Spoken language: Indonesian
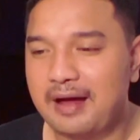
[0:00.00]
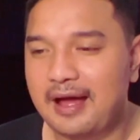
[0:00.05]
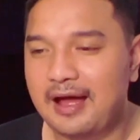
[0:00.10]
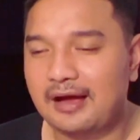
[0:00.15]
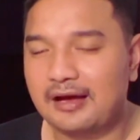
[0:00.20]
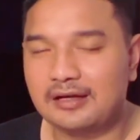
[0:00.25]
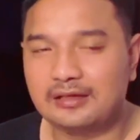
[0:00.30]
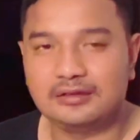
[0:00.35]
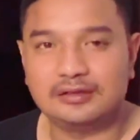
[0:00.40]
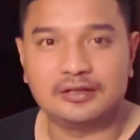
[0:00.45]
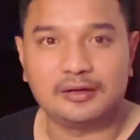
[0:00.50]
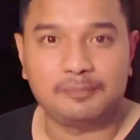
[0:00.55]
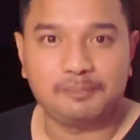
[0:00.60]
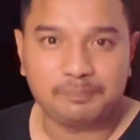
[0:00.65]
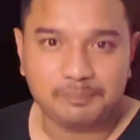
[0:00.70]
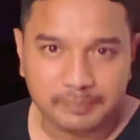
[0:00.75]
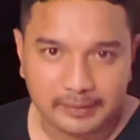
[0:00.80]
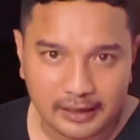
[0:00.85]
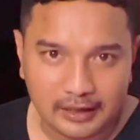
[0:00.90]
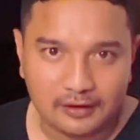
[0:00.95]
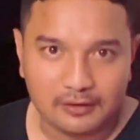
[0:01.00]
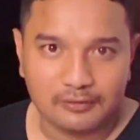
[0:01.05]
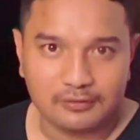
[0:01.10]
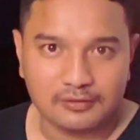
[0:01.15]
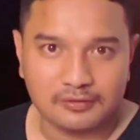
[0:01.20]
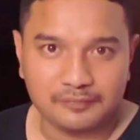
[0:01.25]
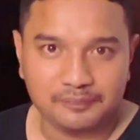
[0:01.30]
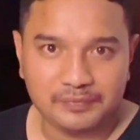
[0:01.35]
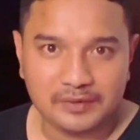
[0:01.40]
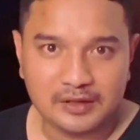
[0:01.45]
banget geprek
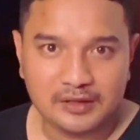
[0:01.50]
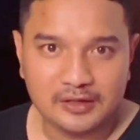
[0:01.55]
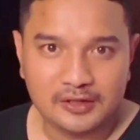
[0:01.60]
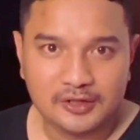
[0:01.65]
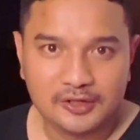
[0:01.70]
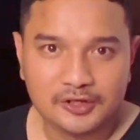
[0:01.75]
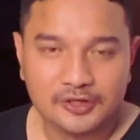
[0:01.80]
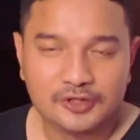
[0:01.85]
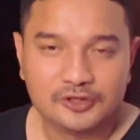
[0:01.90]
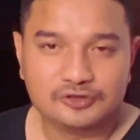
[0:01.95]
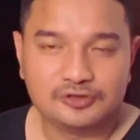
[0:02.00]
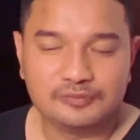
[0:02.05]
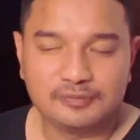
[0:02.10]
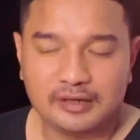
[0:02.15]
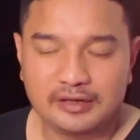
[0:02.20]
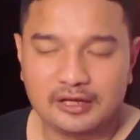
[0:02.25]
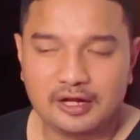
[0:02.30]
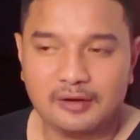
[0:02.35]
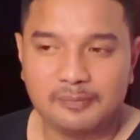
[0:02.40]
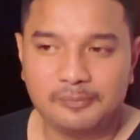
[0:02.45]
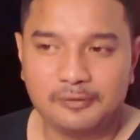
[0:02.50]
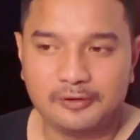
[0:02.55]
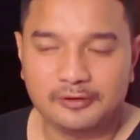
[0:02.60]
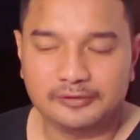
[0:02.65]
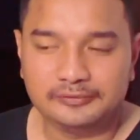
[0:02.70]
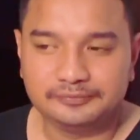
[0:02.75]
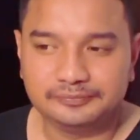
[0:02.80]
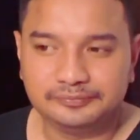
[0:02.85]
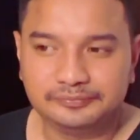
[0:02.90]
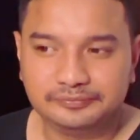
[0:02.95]
lur cuma ya
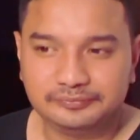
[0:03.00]
apa